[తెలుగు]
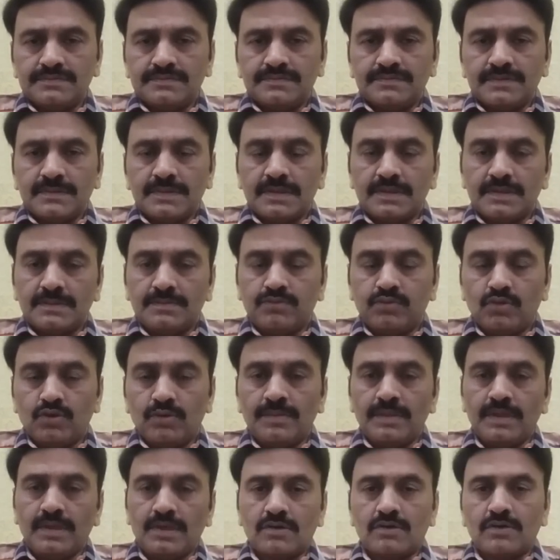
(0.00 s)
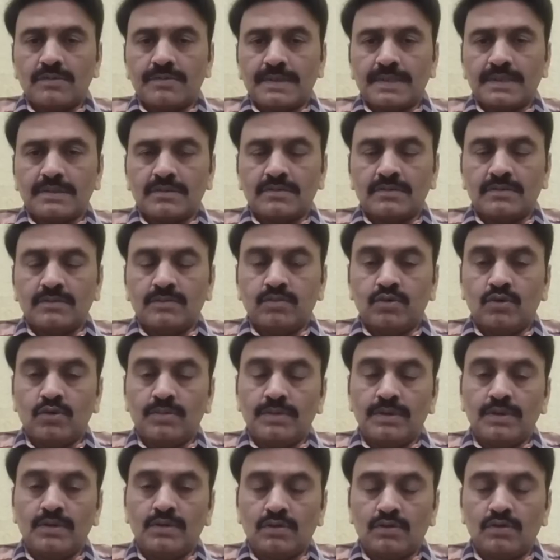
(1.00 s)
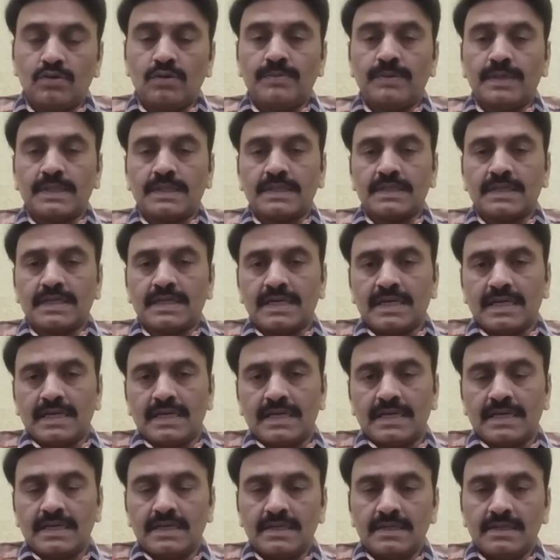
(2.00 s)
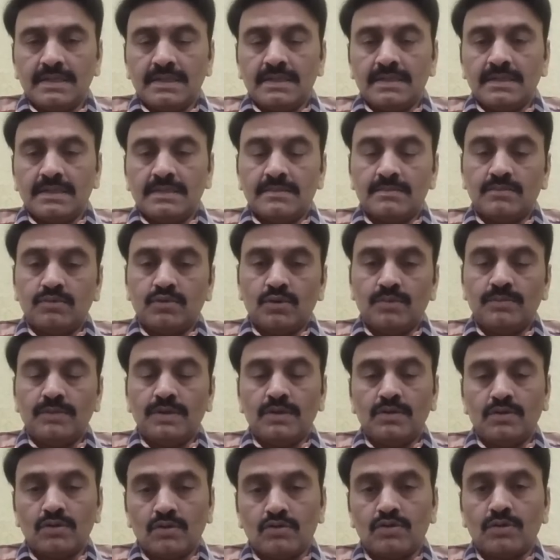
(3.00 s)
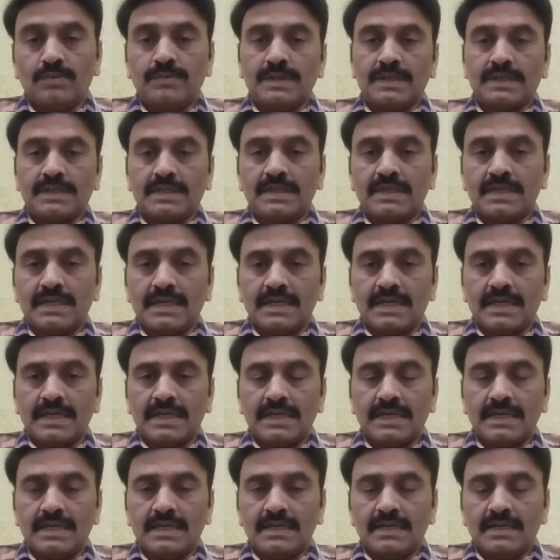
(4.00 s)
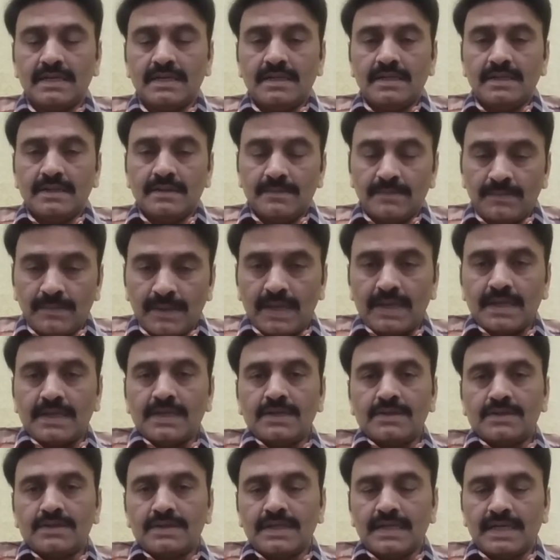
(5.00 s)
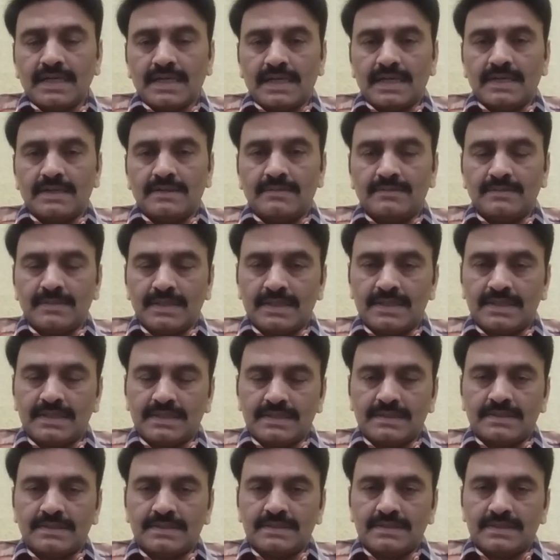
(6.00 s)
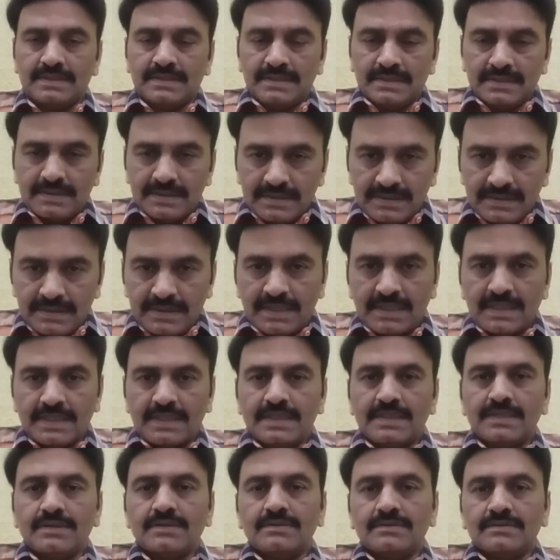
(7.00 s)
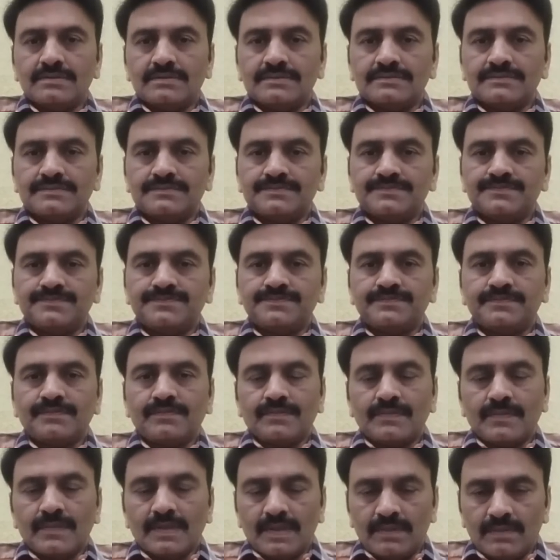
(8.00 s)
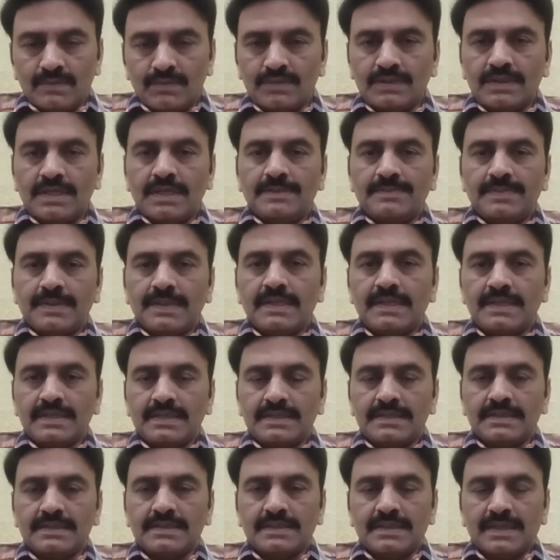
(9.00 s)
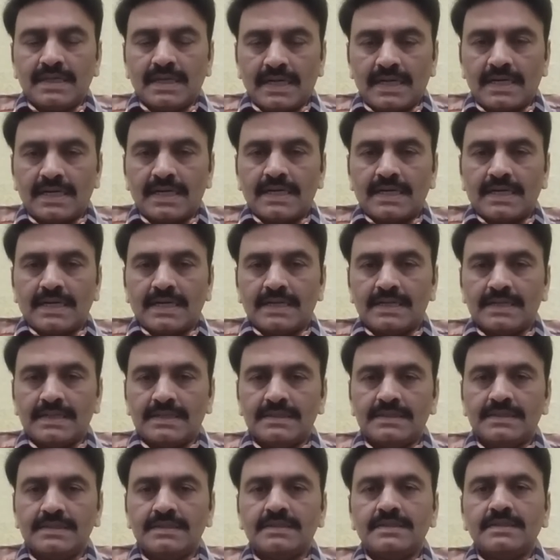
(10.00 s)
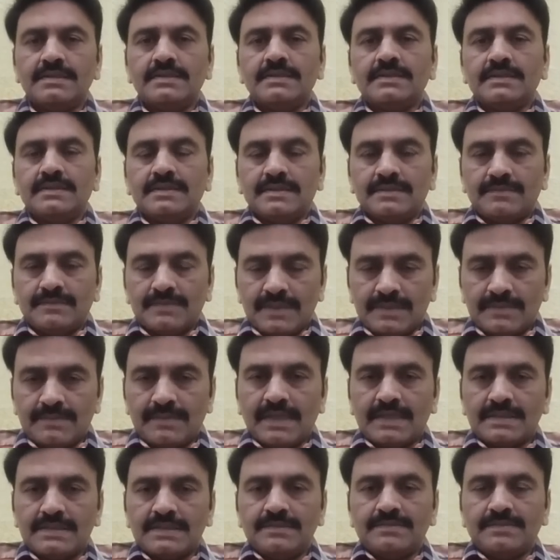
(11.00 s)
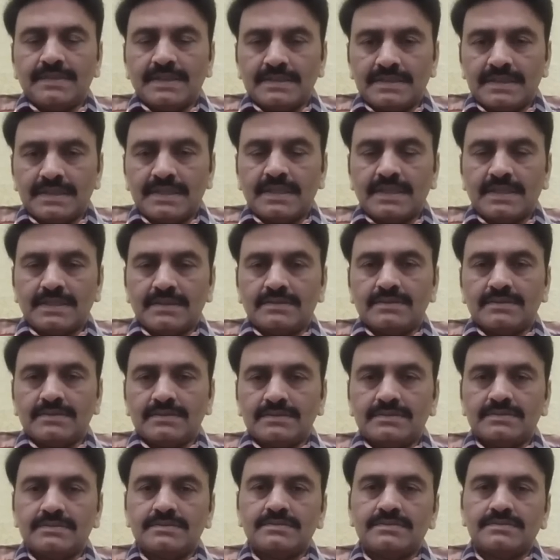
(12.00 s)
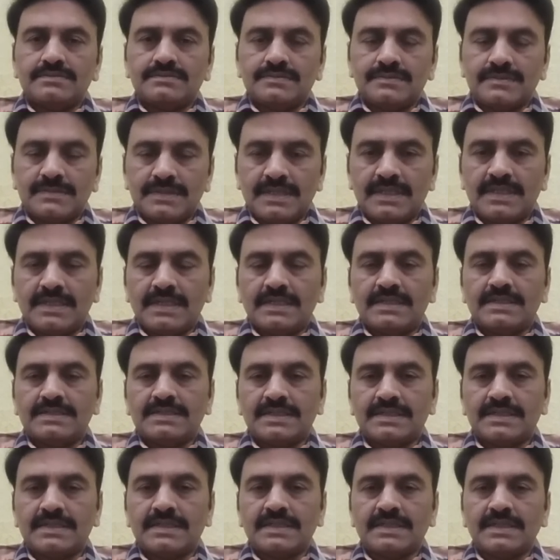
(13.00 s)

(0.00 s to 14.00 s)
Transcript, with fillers: ఈ భూమి హక్కు పథకం భూమి నొక్కు పథకంగా భూమి నొక్కు పథకంగా మారినట్టుగా మరి నిన్న నేను ముదినేపల్లి అక్కడ మరి మాజీ మంత్రి గారు ఎర్నేని సీతాదేవి